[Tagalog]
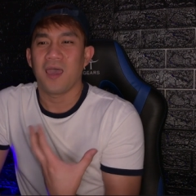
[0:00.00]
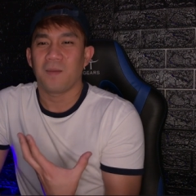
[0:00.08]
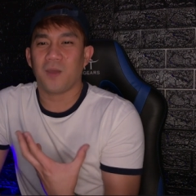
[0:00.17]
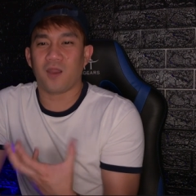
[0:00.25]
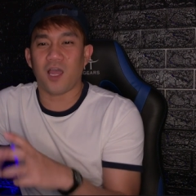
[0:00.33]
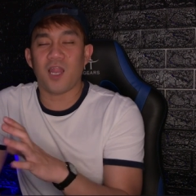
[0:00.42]

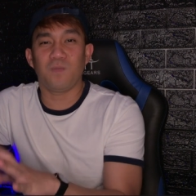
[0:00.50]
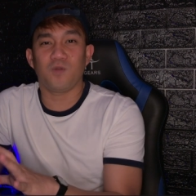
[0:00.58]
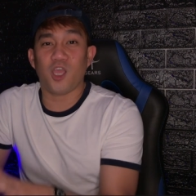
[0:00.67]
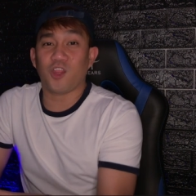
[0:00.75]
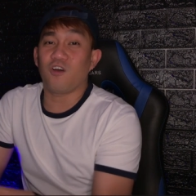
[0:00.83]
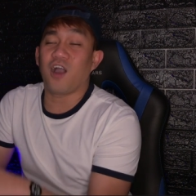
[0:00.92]
Pero alam nyo,
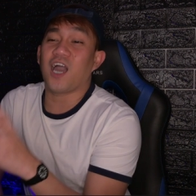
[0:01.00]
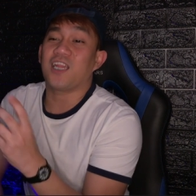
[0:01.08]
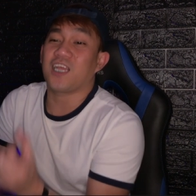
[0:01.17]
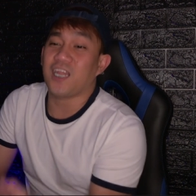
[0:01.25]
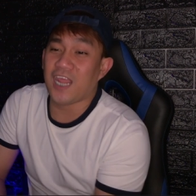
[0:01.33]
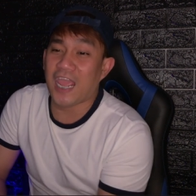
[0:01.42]
itong
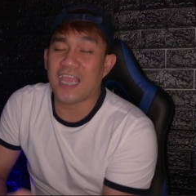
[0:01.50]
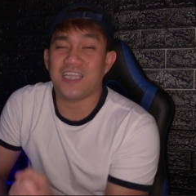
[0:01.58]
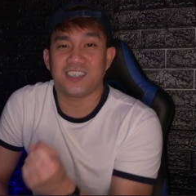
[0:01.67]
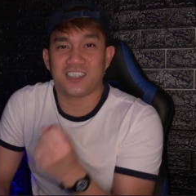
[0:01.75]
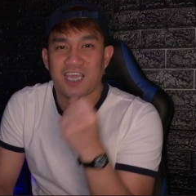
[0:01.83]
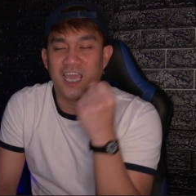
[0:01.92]
kanta ni
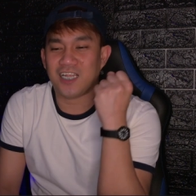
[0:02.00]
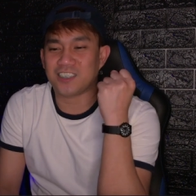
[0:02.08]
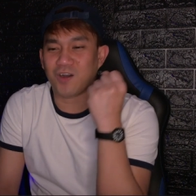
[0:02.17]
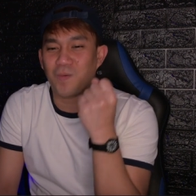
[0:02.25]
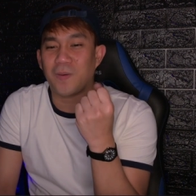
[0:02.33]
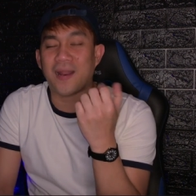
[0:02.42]
Angel,
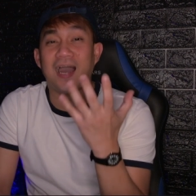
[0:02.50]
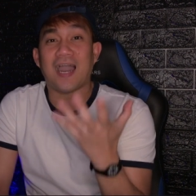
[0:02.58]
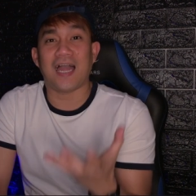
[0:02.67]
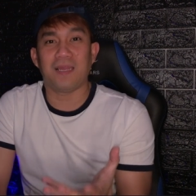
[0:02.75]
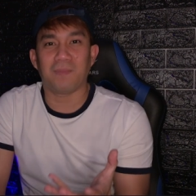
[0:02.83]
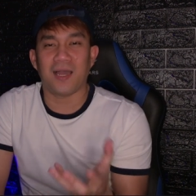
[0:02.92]
sobrang
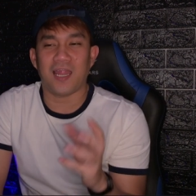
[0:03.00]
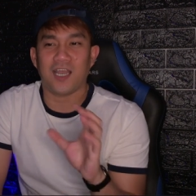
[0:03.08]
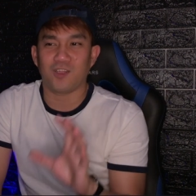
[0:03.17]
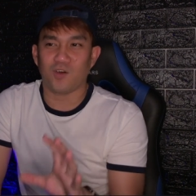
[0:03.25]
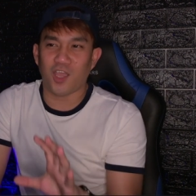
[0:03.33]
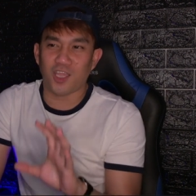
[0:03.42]
kalma
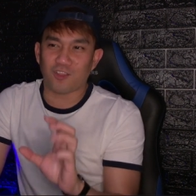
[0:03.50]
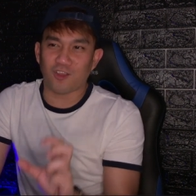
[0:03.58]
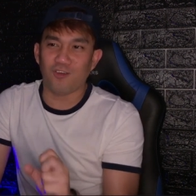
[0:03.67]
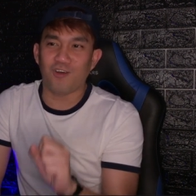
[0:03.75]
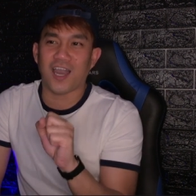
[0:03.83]
lang no. Ito yung